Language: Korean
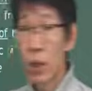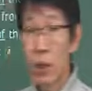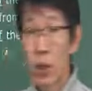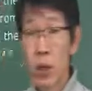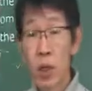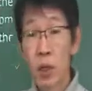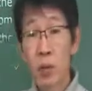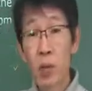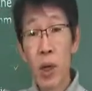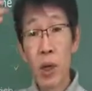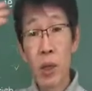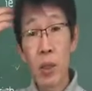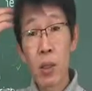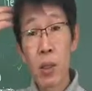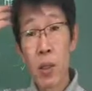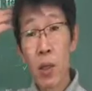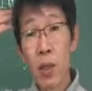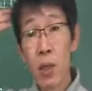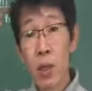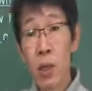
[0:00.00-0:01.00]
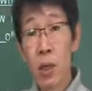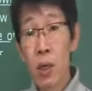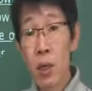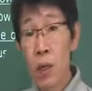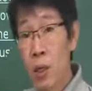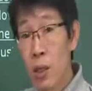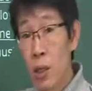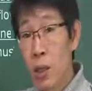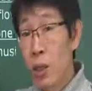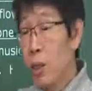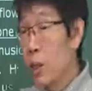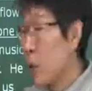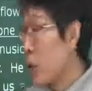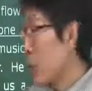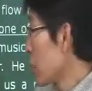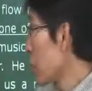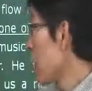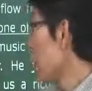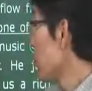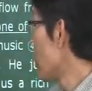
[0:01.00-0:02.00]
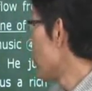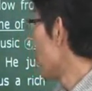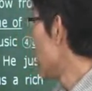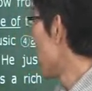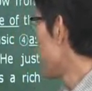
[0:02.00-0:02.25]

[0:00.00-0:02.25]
그러니까 음악적 생각을 작품으로